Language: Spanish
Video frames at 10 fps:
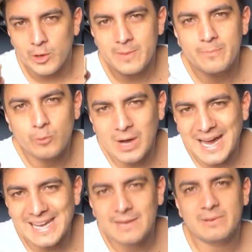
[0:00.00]
Poder
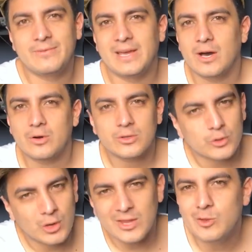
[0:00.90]
empujar el amplificador
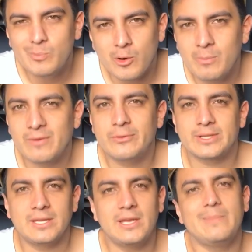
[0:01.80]
tocando un poco más
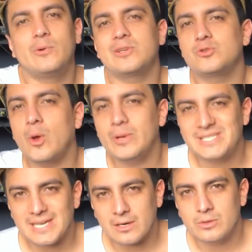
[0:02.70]
fuerte y poder
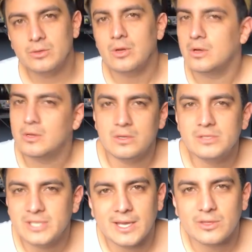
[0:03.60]
suavizarlo
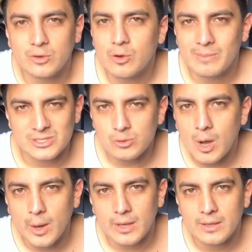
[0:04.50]
si es que toco más
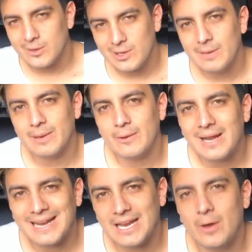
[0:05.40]
suave. Creo que la
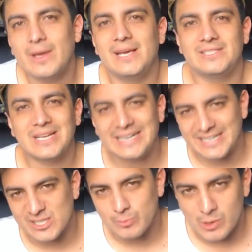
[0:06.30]
palabra clave es
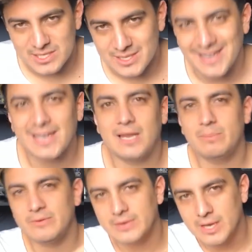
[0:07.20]
respuesta, que el
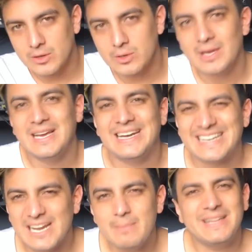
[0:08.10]
amplificador
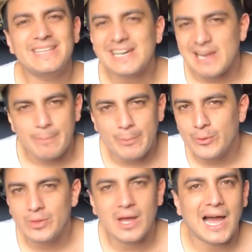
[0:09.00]
realmente
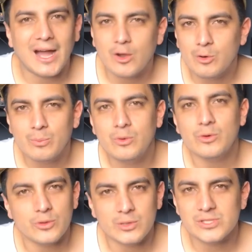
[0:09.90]
responda a
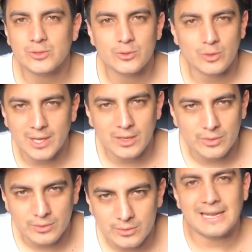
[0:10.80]
cómo yo estoy
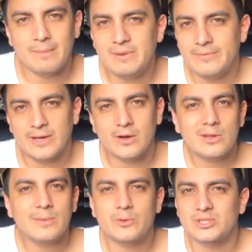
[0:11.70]
tocando. Que el
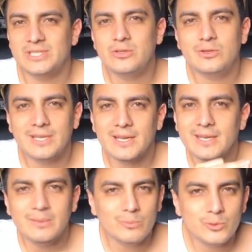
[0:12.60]
amplificador de por sí no tenga
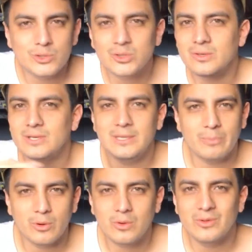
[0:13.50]
ni mucho ni
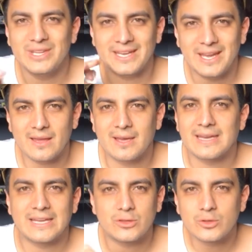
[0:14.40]
poco de
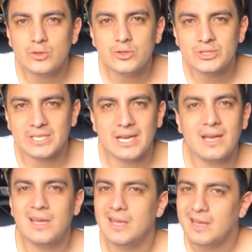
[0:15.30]
nada, que todo
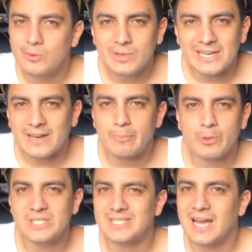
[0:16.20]
sea una
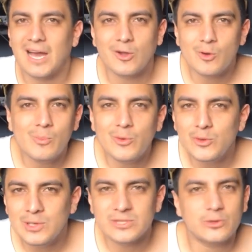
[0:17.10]
respuesta a cómo
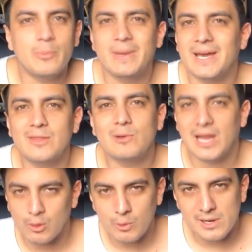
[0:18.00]
yo le estoy pegando
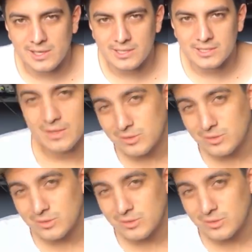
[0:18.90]
las cuerdas.